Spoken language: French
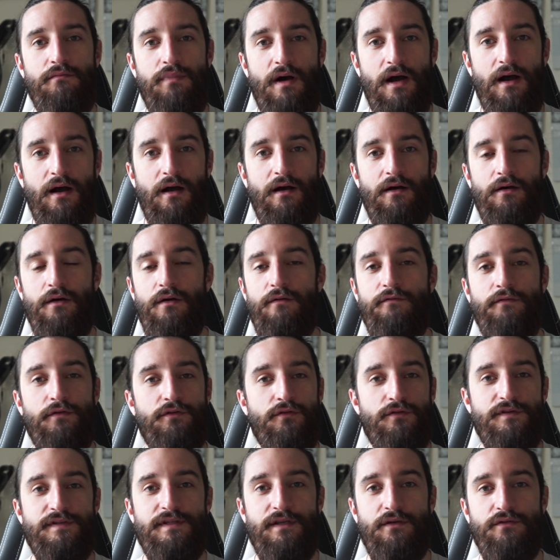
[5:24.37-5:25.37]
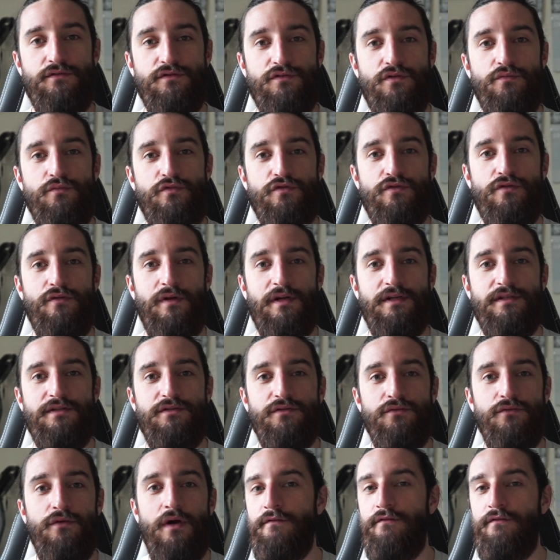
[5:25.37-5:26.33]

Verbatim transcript: par euh, votre séance de musculation,